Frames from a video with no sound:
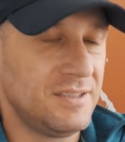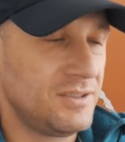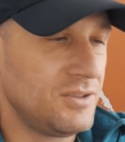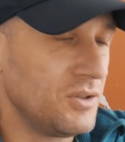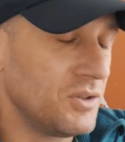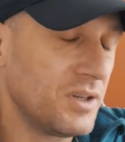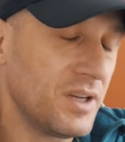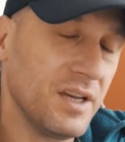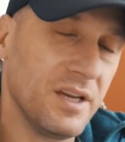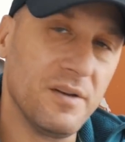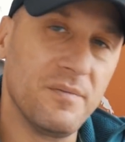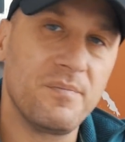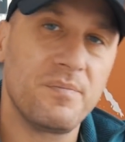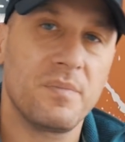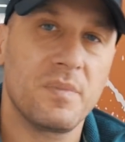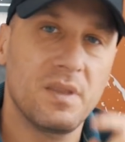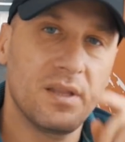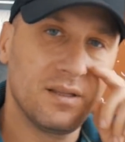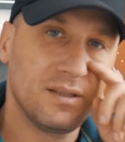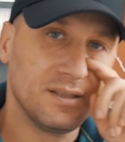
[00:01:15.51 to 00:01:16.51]
So, okay.
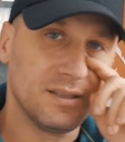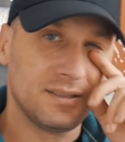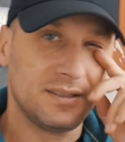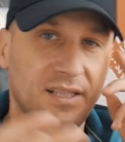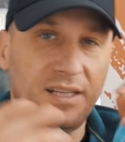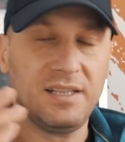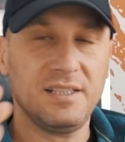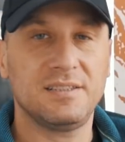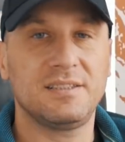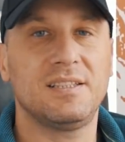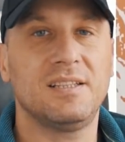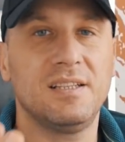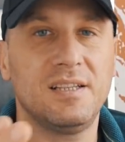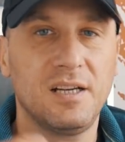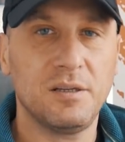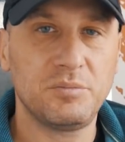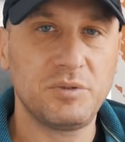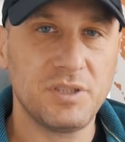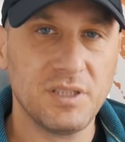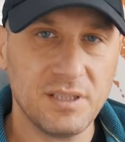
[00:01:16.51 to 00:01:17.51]
Das heißt,
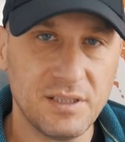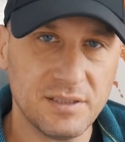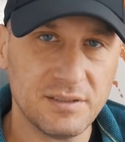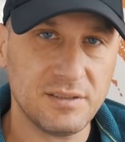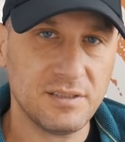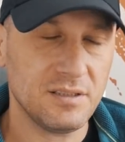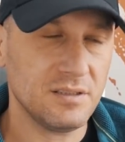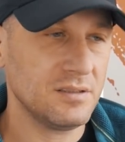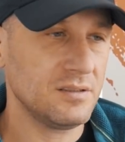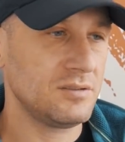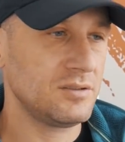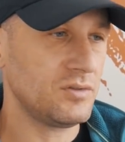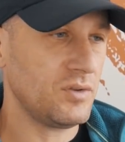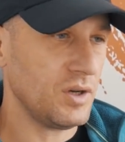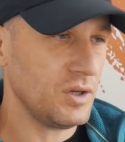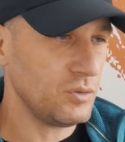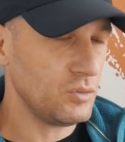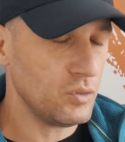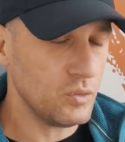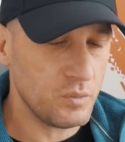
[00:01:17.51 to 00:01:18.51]
habt ihr gesehen,
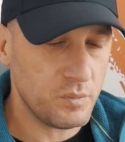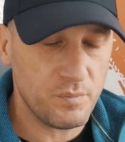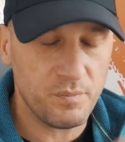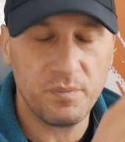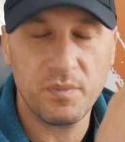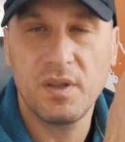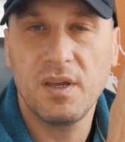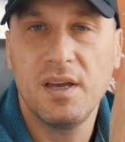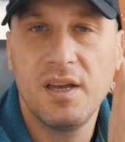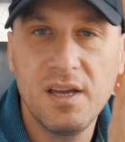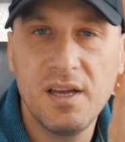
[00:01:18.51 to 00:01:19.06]
zwei Typen.